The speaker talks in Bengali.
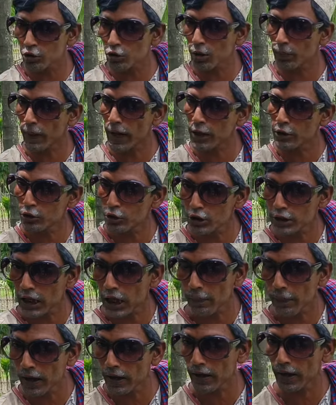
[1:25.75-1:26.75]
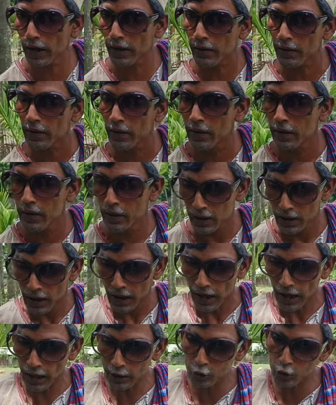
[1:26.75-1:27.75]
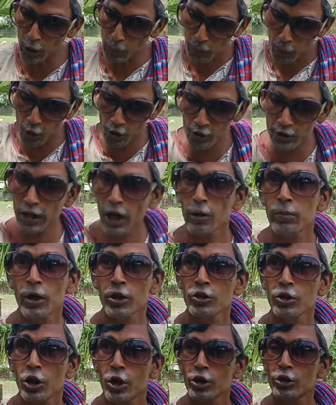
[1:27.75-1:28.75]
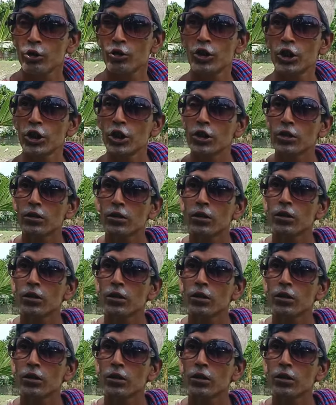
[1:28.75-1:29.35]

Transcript: তোর বাড়ি তো দেখা বাং না আর তোর ফোনটাও বন্ধ করে থুছিস